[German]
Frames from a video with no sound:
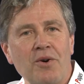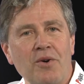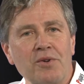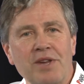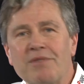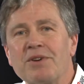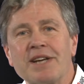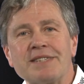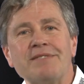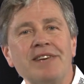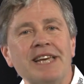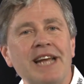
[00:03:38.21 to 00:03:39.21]
und davon hat
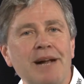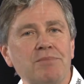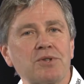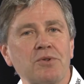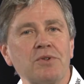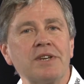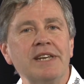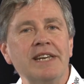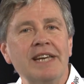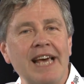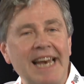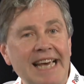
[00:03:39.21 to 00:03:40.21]
sie viereinhalb
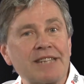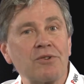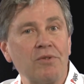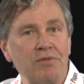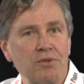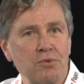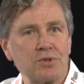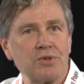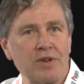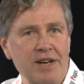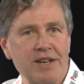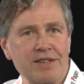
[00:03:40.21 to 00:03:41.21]
Stunden
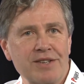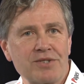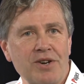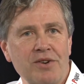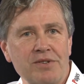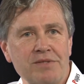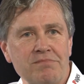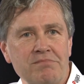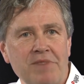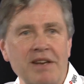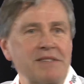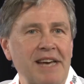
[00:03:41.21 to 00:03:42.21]
Elektroflugzeuge angeschaut.
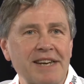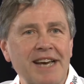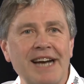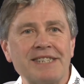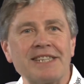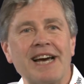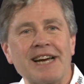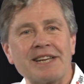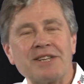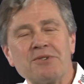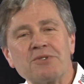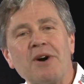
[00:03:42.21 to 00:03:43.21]
Alles andere hat sie
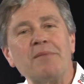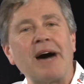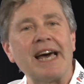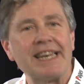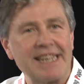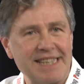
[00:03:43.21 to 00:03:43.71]
eigentlich nur so am Rande